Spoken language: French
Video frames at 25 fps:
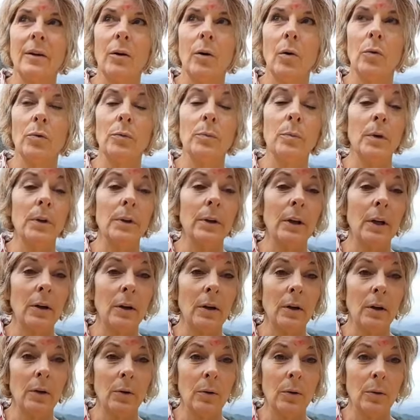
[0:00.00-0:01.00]
On demande
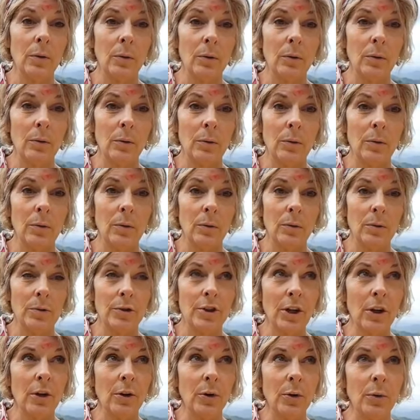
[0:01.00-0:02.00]
au,
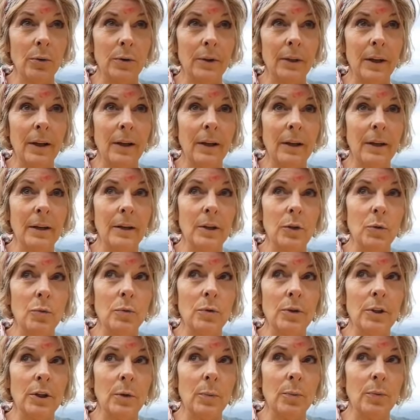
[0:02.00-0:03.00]
gérant de l'hôtel et il nous
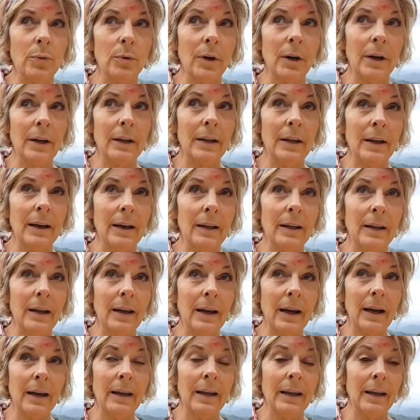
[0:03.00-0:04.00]
dit que pour aller
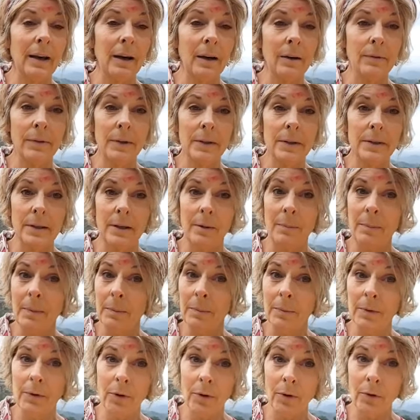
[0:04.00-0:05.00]
à Ella, en fait, c'est le
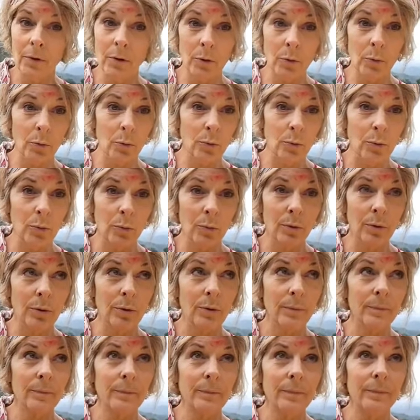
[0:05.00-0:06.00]
même temps qu'en
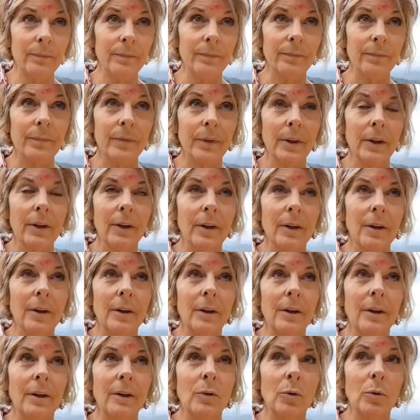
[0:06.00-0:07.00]
tuk-tuk.
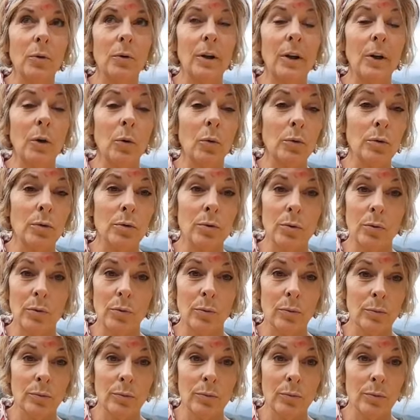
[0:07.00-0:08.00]
Donc les routes
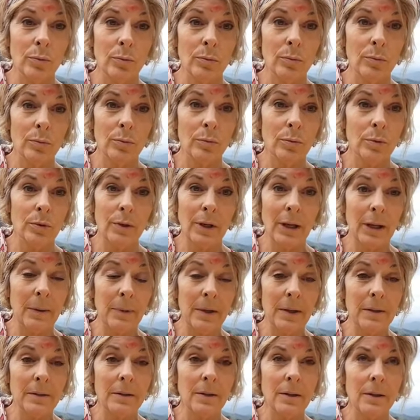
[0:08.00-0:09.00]
sont, très
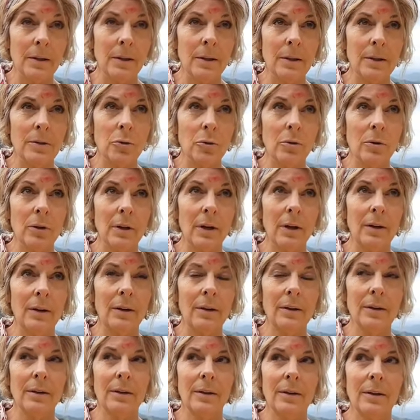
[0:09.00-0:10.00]
bien, c'est des nationales,
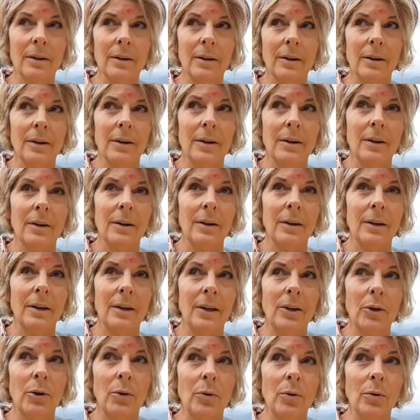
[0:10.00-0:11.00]

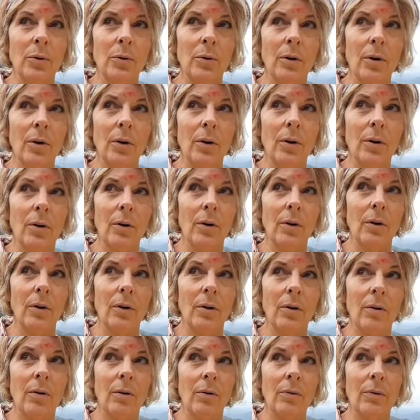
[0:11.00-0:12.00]
et que euh,
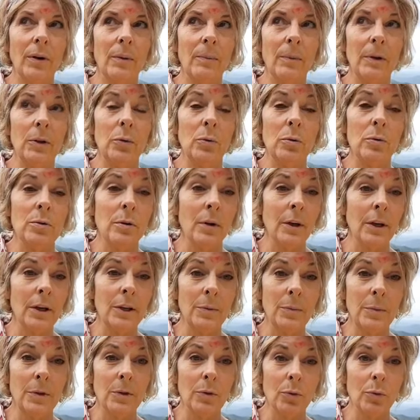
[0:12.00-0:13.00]
on va mettre
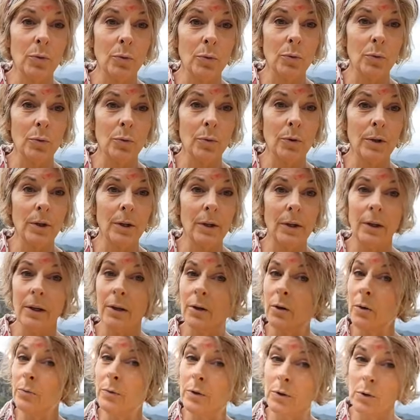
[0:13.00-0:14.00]
2h30 en tuk-tuk et
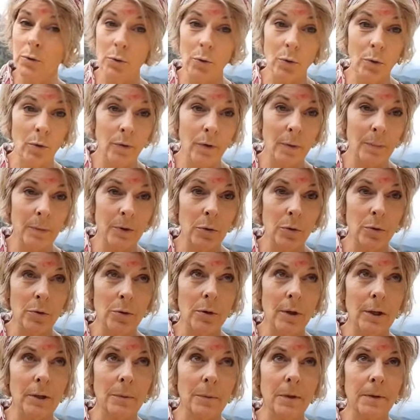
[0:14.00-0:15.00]
qu'en voiture, on va mettre
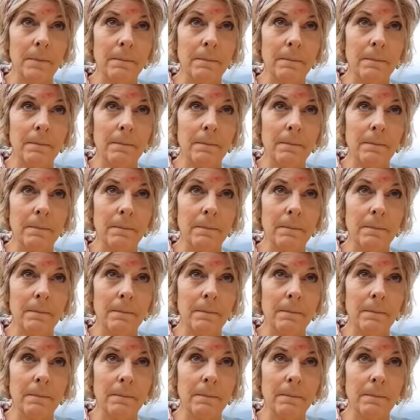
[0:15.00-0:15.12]
2h30.